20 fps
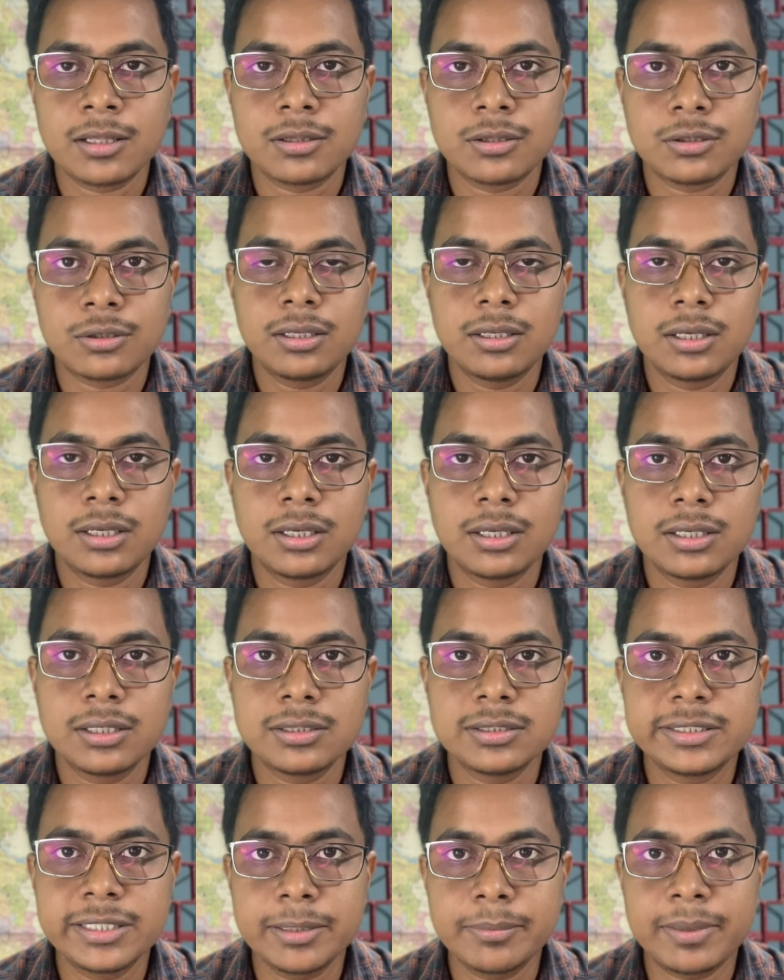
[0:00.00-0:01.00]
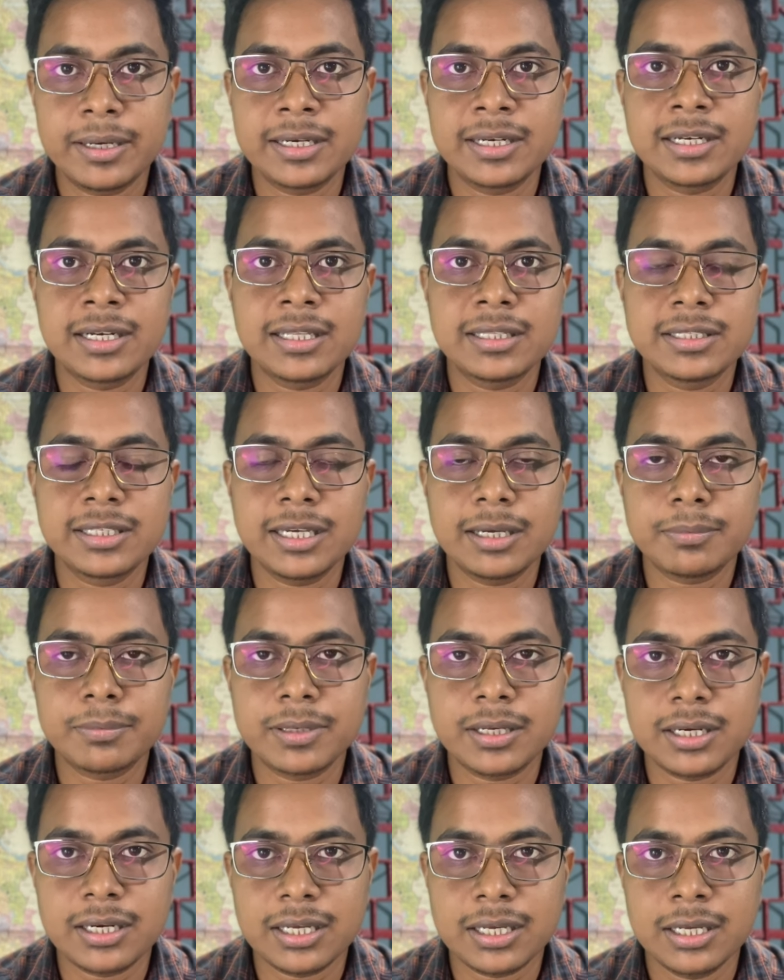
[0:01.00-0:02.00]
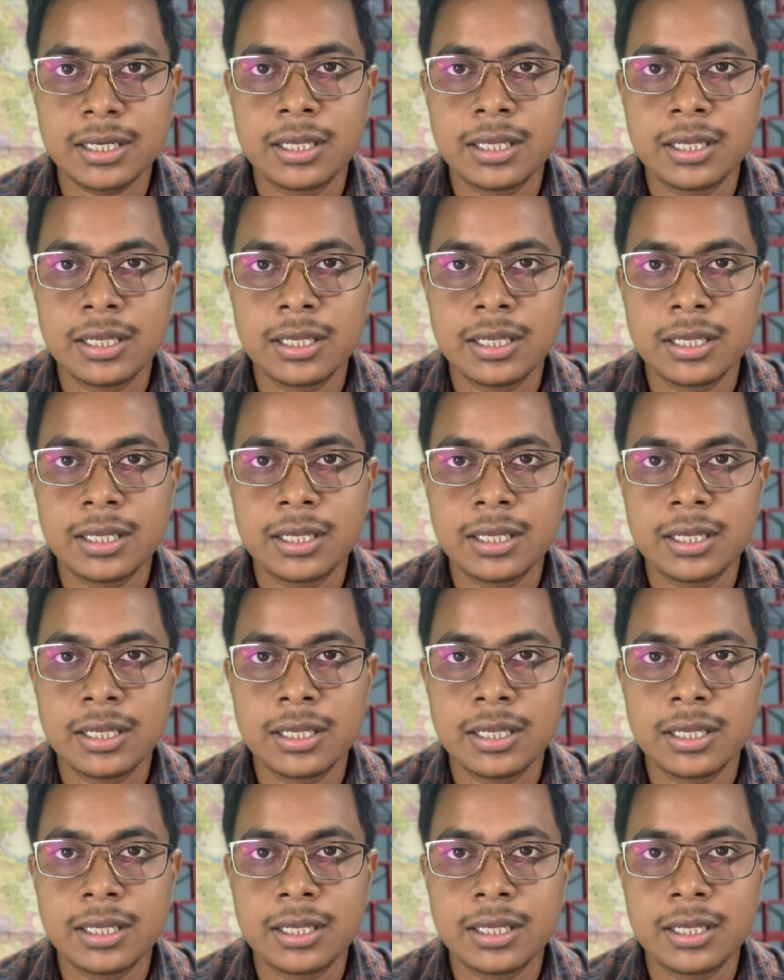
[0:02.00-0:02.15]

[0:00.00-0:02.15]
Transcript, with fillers: তো যে মাটিটা দিয়ে আপনারা